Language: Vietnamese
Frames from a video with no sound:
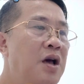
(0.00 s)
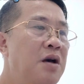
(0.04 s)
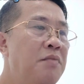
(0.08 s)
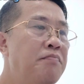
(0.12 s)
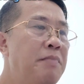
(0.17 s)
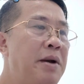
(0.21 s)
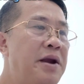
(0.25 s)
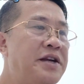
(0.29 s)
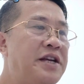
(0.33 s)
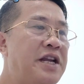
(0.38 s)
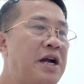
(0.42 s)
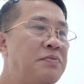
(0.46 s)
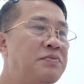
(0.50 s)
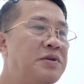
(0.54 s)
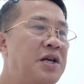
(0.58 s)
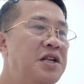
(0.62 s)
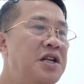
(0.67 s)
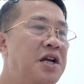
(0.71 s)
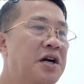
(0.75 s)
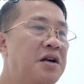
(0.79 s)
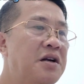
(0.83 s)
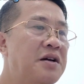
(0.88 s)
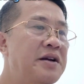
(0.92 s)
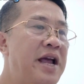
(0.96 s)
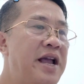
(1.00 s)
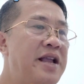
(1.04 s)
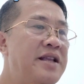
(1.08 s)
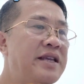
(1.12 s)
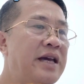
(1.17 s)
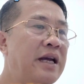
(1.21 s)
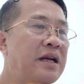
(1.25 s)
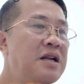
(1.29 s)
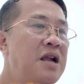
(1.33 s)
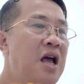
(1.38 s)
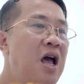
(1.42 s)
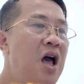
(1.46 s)
Bên trong chánh lịch đen
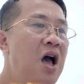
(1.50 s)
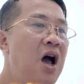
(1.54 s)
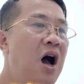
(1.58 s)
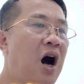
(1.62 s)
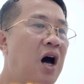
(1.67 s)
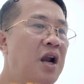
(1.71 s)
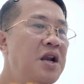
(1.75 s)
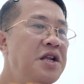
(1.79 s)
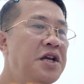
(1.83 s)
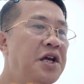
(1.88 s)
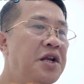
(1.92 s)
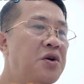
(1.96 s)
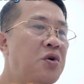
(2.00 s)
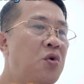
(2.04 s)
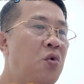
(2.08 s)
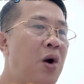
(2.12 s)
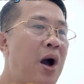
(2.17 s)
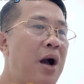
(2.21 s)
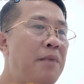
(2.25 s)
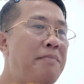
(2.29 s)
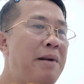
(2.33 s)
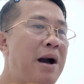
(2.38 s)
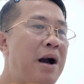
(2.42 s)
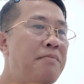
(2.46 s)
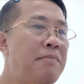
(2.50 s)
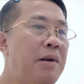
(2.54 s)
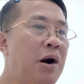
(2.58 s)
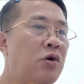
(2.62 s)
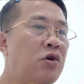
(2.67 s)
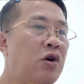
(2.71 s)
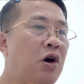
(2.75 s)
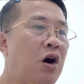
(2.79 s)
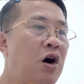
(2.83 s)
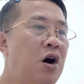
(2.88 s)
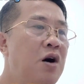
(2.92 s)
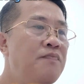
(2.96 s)
nhánh ẩn hiện quang mang
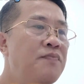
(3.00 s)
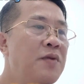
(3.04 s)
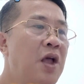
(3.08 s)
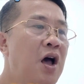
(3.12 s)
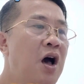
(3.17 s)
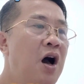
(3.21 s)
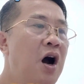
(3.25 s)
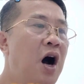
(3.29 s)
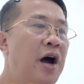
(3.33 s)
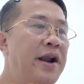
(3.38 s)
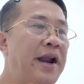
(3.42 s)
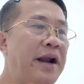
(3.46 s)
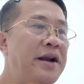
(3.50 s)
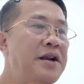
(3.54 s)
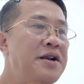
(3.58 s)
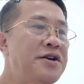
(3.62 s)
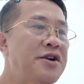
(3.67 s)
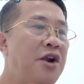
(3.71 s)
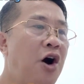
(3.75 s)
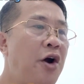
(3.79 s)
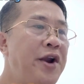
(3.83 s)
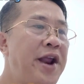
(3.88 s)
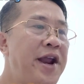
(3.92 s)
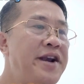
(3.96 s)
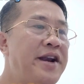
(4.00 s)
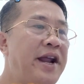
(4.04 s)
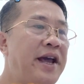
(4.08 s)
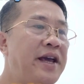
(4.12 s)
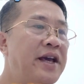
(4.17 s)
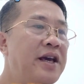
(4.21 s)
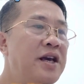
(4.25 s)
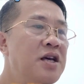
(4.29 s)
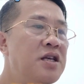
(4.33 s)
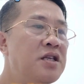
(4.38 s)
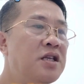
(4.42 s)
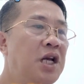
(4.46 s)
màu đỏ. Hình ảnh đỏ đen
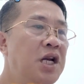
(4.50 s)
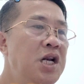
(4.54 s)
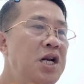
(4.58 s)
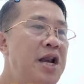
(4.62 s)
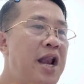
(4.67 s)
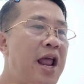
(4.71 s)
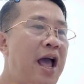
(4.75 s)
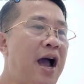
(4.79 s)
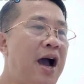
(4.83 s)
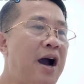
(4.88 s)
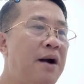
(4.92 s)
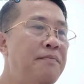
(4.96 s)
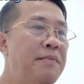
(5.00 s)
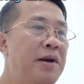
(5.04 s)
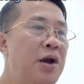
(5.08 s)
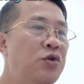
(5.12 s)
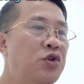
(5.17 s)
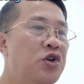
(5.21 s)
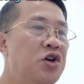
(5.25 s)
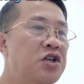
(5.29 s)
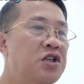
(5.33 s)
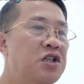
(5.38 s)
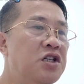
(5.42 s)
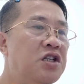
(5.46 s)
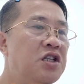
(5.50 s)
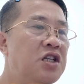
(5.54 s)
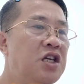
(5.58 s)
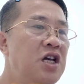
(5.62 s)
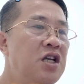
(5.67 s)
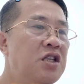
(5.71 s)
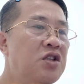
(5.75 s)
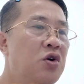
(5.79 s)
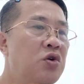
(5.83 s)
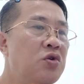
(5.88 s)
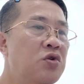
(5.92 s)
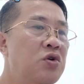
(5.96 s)
này chính là biểu tượng
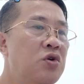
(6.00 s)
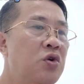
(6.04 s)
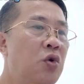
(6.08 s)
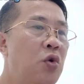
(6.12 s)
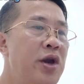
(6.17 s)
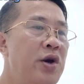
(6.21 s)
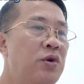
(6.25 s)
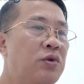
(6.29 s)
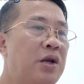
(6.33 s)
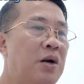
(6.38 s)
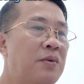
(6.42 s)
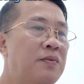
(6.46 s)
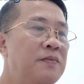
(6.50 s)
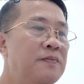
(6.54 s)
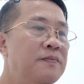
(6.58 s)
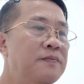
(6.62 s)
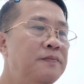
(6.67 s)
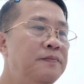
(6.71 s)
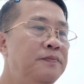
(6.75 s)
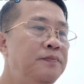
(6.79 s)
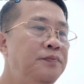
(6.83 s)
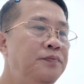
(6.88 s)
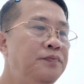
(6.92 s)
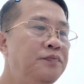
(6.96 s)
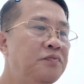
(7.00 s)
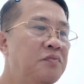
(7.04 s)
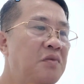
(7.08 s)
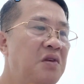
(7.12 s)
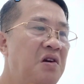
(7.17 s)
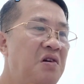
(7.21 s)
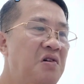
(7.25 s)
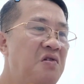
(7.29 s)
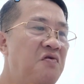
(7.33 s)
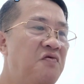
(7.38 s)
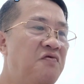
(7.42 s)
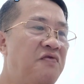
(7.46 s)
chí tôn của yêu tộc.
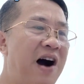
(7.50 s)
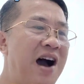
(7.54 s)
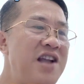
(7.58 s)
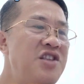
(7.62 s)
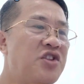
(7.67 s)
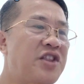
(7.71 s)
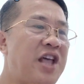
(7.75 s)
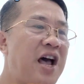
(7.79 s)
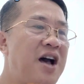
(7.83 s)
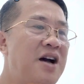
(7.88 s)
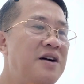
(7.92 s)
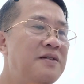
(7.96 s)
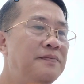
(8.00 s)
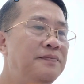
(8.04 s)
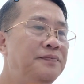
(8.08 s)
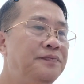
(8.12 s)
Phá cho ta!